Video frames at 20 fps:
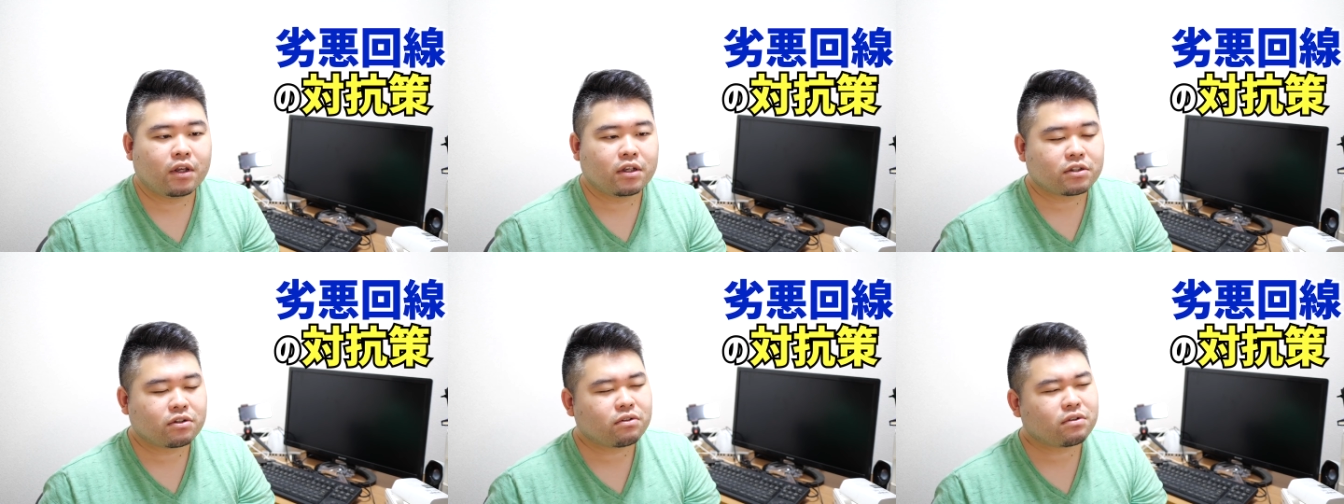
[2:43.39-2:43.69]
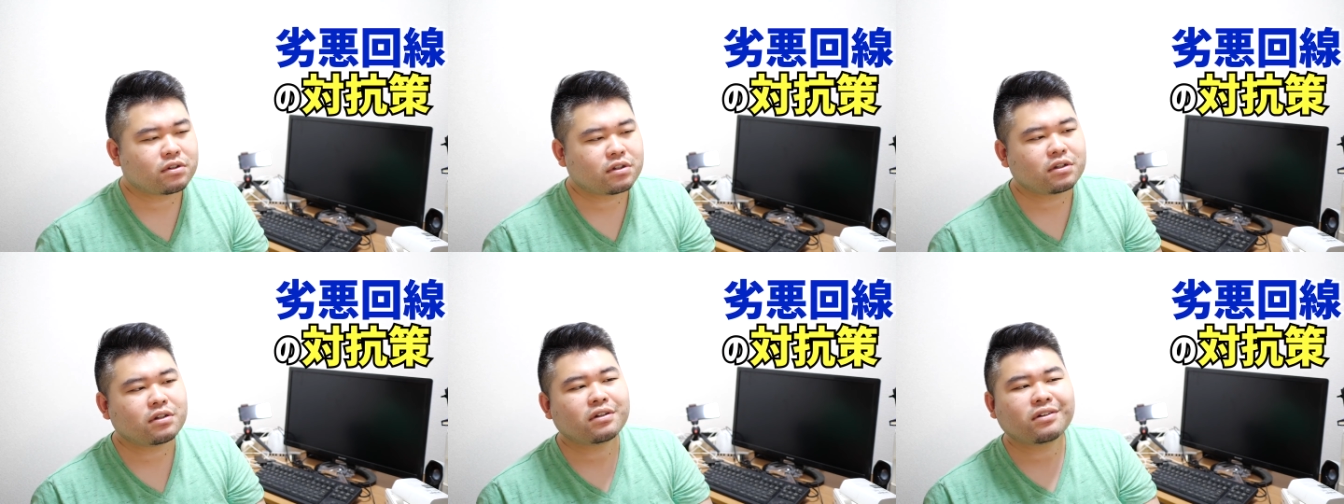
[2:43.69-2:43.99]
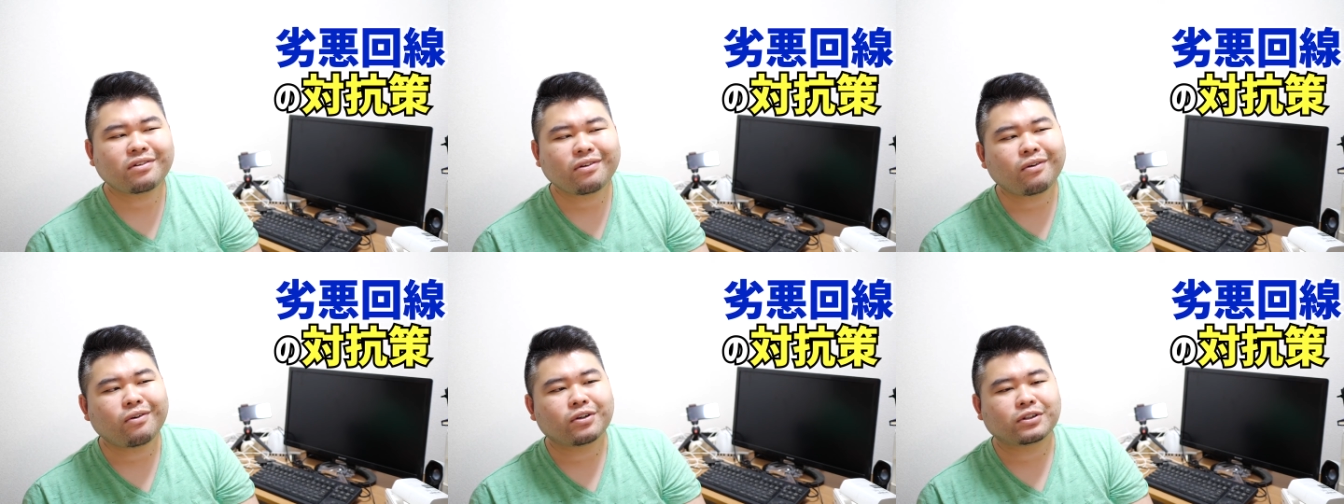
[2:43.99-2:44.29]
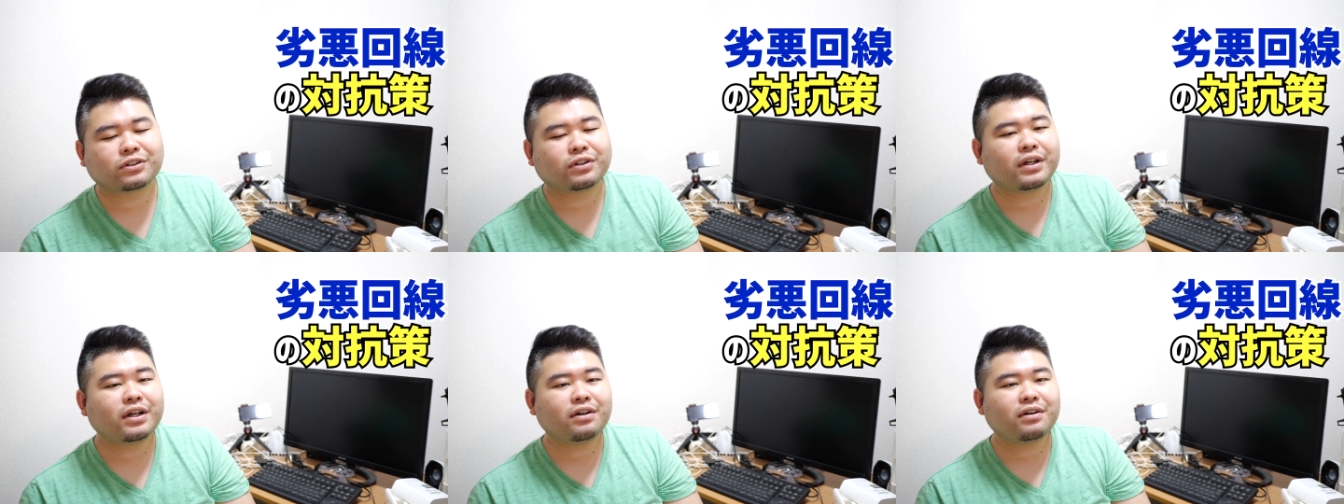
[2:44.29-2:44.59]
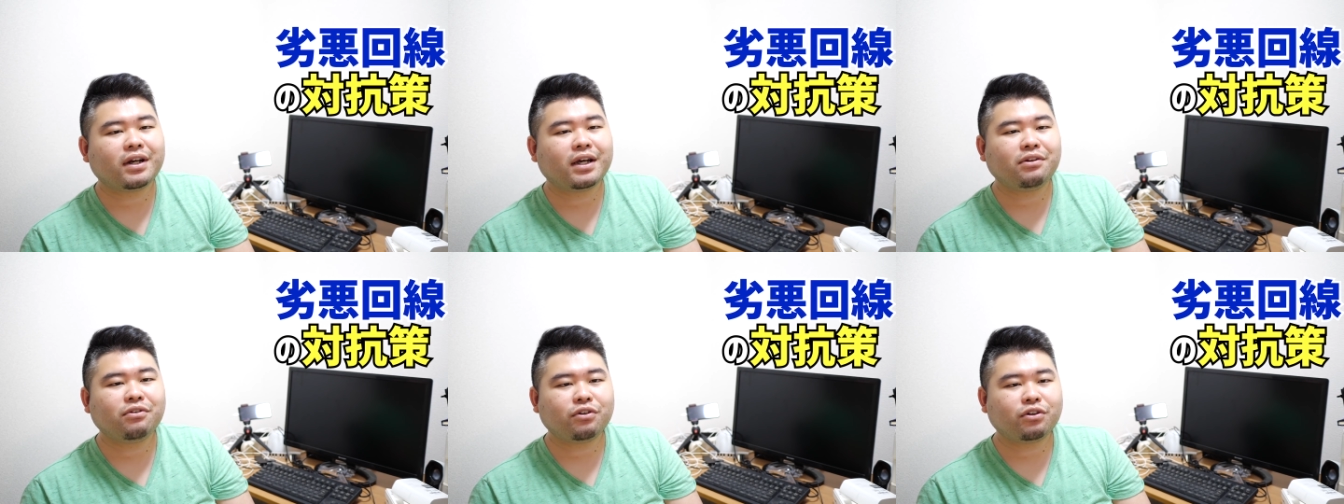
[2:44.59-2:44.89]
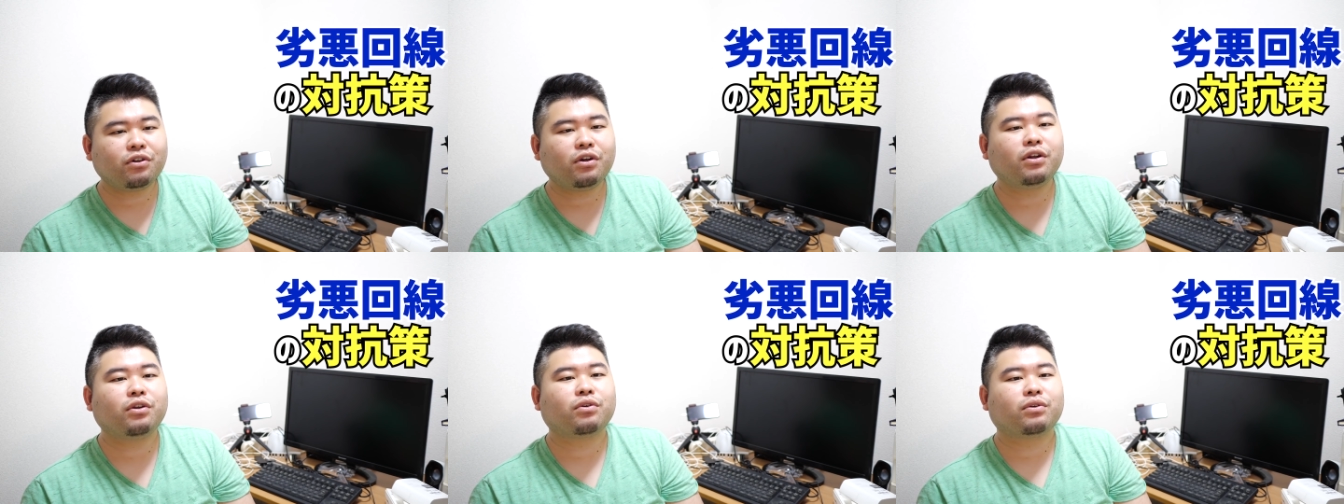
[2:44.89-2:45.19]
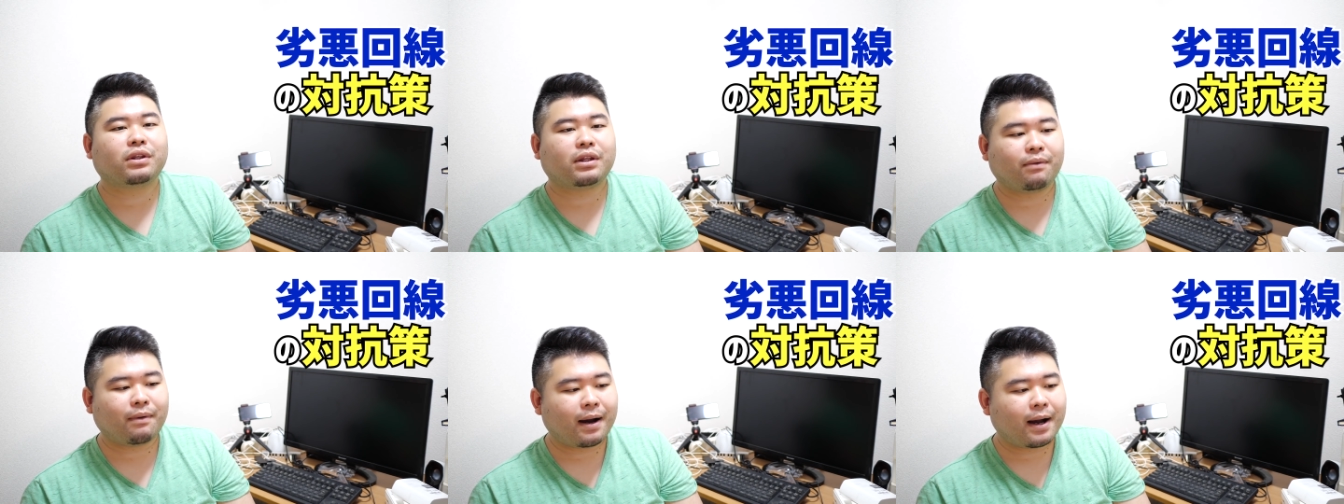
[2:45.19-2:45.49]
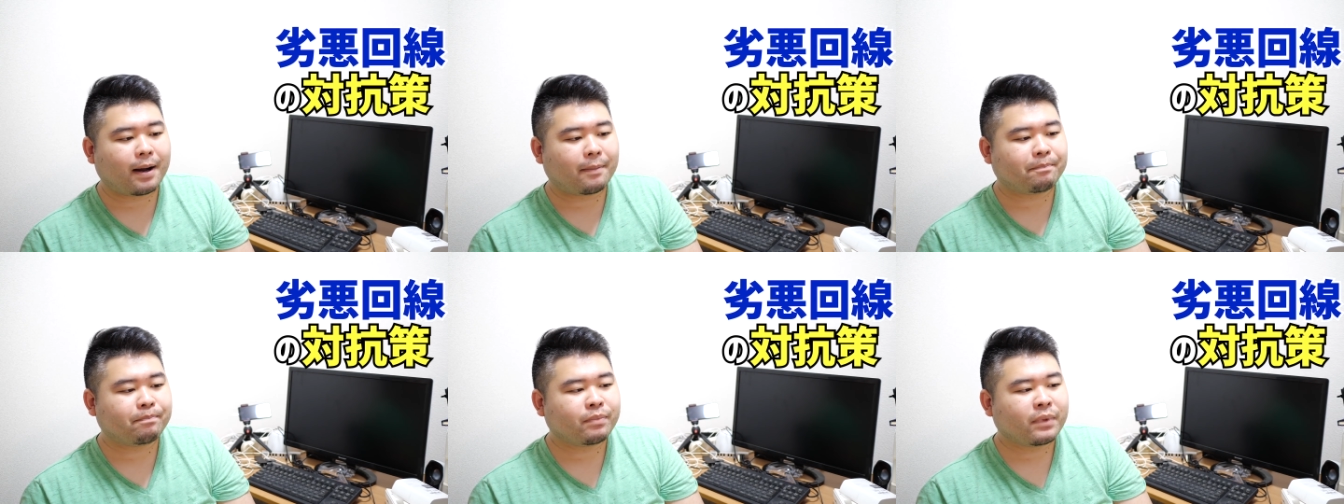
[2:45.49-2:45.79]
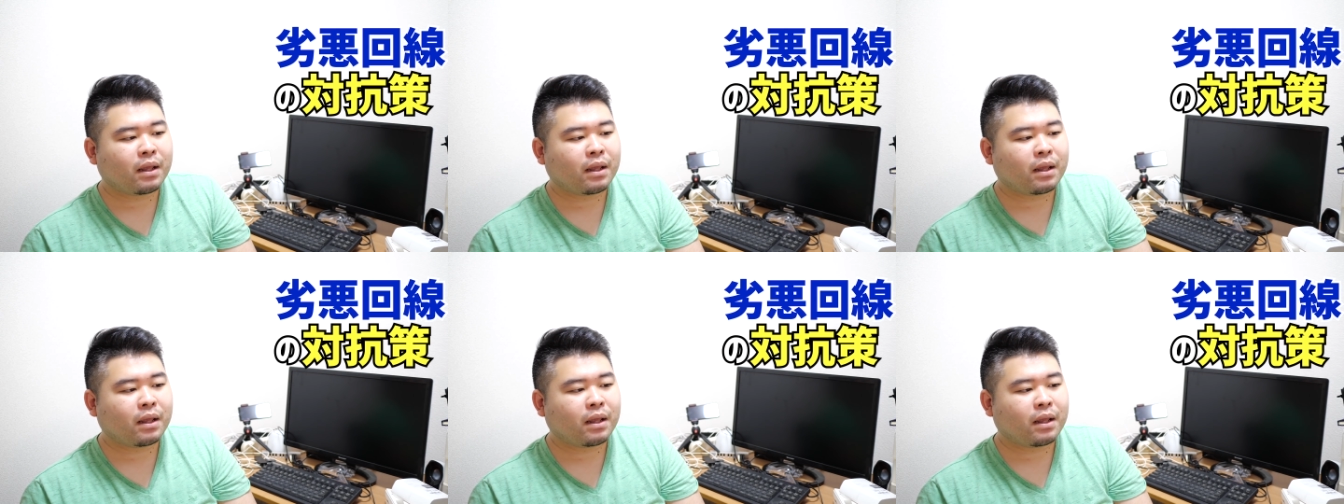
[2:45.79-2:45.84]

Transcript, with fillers: そうすると、それぐらいの人にとっては、